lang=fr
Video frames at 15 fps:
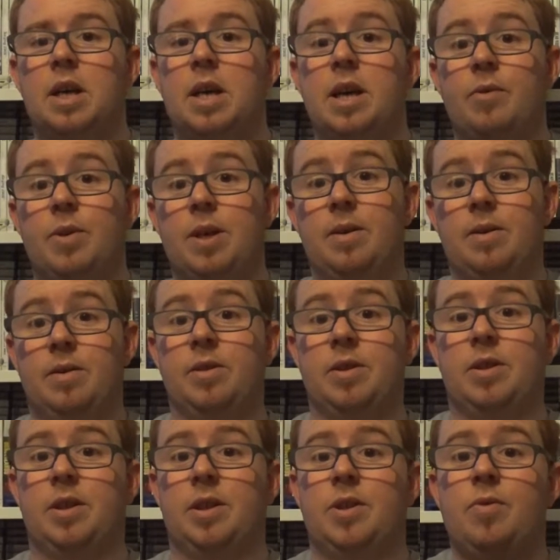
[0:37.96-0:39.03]
Et oui,
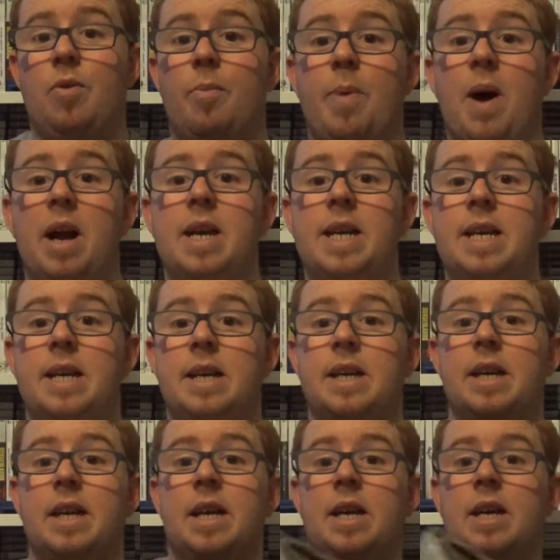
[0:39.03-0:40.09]
je veux parler
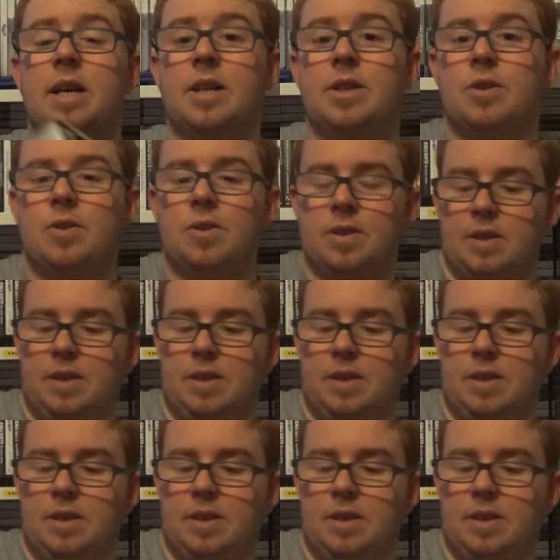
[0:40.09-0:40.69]
de...